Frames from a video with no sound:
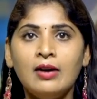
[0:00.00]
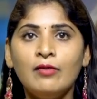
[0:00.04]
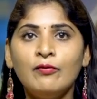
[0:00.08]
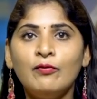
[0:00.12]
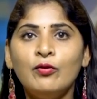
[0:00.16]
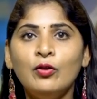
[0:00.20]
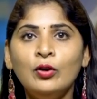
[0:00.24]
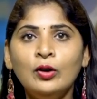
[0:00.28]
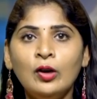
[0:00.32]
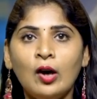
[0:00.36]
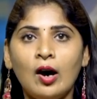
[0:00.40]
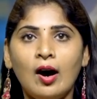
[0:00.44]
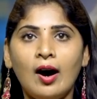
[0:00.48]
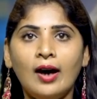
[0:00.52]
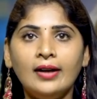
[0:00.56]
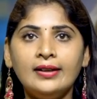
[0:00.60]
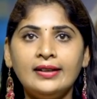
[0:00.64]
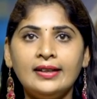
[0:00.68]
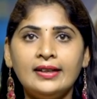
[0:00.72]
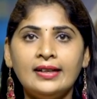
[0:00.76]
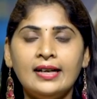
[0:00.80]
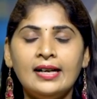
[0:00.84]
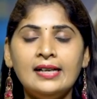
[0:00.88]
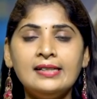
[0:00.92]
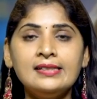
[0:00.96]
ఫుడ్
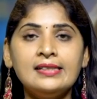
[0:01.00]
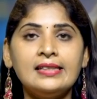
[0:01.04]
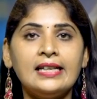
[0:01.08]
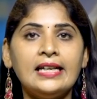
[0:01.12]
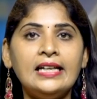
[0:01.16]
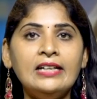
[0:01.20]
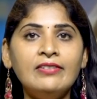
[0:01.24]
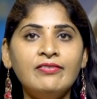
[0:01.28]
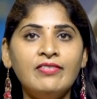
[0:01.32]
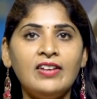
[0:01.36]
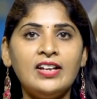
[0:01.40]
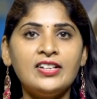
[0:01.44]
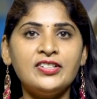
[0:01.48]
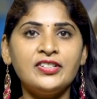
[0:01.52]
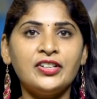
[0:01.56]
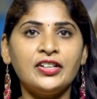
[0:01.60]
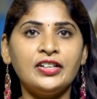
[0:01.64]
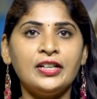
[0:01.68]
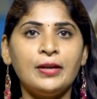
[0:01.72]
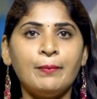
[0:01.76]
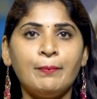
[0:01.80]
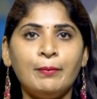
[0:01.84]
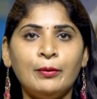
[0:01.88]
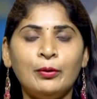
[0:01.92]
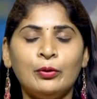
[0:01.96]
ఆర్టికల్స్
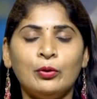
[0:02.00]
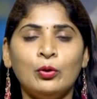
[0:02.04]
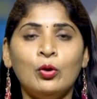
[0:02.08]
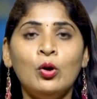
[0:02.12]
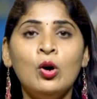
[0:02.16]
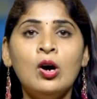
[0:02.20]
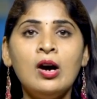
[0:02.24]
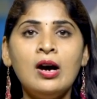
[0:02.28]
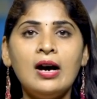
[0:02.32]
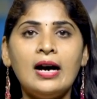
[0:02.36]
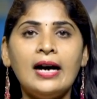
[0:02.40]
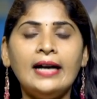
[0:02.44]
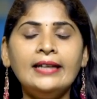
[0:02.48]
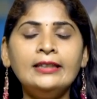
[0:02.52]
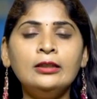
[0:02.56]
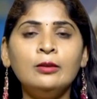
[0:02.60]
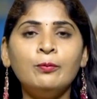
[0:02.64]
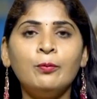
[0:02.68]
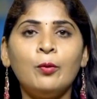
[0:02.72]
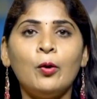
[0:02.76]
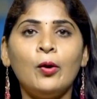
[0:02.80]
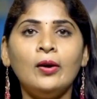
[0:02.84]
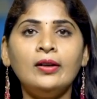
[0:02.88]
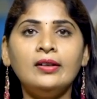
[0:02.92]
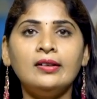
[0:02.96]
ఇన్ఫ్లేషన్ ఇప్పుడు ఐదు
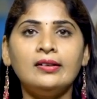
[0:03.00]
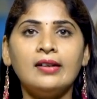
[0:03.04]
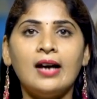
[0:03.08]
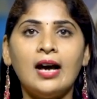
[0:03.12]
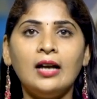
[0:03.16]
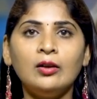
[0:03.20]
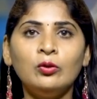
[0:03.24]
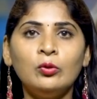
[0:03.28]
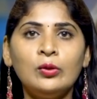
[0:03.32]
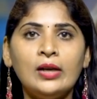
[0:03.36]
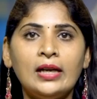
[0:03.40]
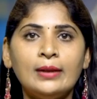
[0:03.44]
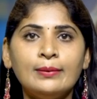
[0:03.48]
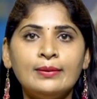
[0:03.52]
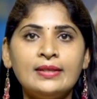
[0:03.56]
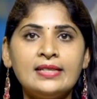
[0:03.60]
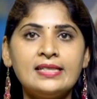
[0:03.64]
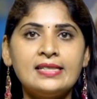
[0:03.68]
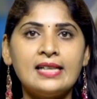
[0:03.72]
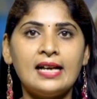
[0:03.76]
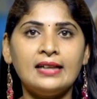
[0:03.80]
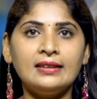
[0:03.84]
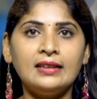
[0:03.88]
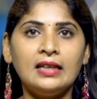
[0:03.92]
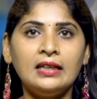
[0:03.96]
పాయింట్ నాలుగు ఎనిమిది
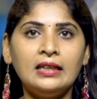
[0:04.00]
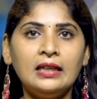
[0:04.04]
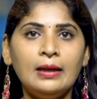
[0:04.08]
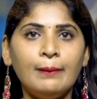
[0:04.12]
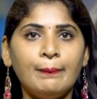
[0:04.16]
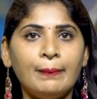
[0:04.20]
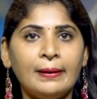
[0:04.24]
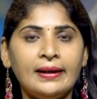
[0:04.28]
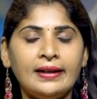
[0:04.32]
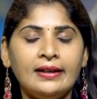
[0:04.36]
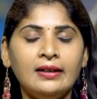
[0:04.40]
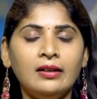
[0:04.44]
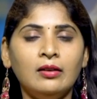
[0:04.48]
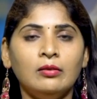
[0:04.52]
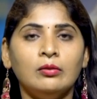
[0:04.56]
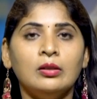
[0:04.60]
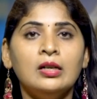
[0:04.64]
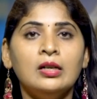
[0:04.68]
శాతానికి పెరగడం